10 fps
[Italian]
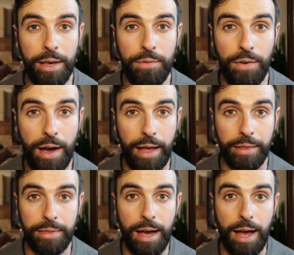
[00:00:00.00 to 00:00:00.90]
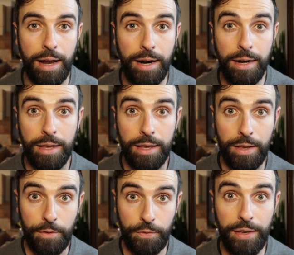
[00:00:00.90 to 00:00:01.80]
che va da
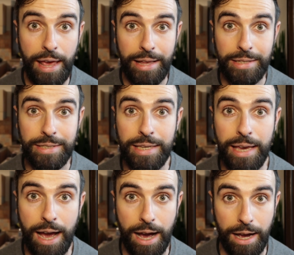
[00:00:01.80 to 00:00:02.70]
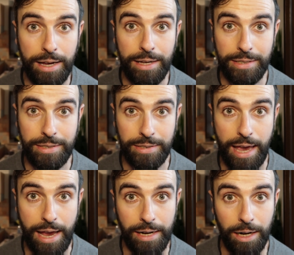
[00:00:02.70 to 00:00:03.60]
Firenze a
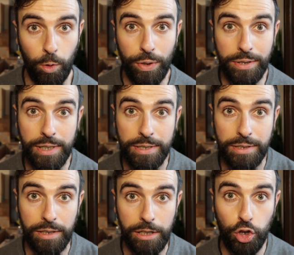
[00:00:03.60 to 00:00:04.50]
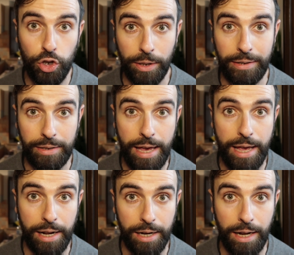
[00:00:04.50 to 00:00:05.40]
Siena. Questa striscia di
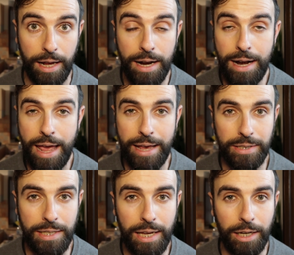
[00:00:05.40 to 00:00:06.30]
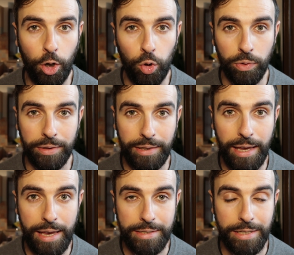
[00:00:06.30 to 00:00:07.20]
terra è stata
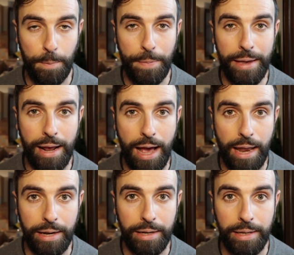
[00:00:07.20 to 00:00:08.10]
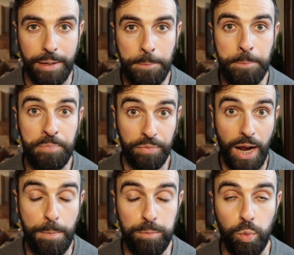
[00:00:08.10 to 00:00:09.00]
contesa per anni
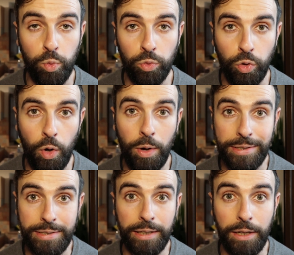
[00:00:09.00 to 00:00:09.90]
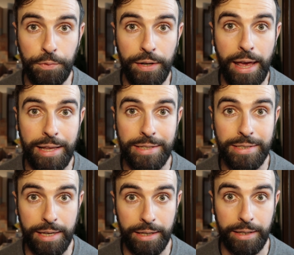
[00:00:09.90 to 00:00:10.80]
appunto sia da
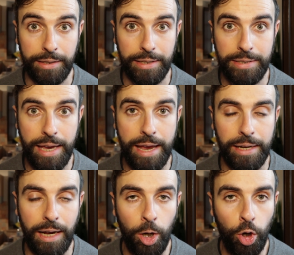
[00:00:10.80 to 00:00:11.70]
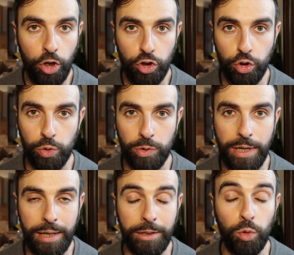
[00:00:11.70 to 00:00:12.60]
Firenze che da Siena. Ci sono
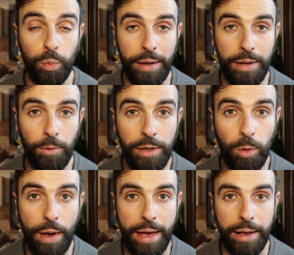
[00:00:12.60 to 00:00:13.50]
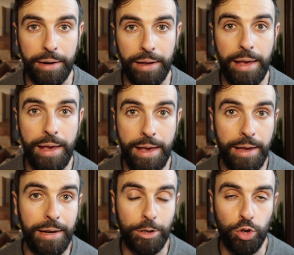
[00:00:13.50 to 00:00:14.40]
state innumerevoli guerre
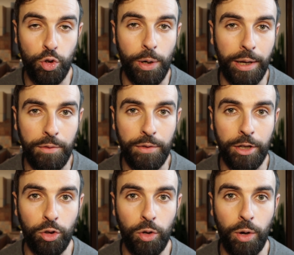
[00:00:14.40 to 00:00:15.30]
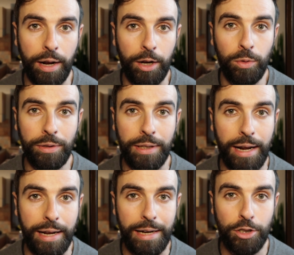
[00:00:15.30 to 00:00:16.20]
e la storia che vi andrò a
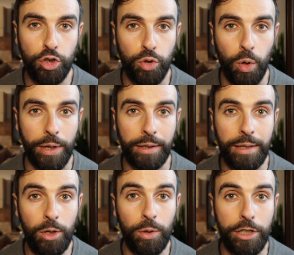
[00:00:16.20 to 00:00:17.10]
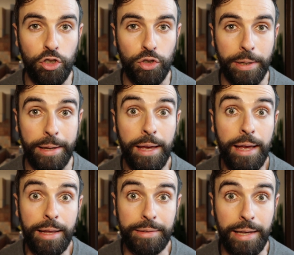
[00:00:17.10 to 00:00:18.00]
raccontare è la storia dell'origine
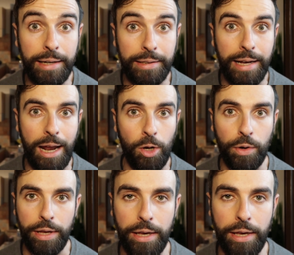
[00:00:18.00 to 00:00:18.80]
del Gallo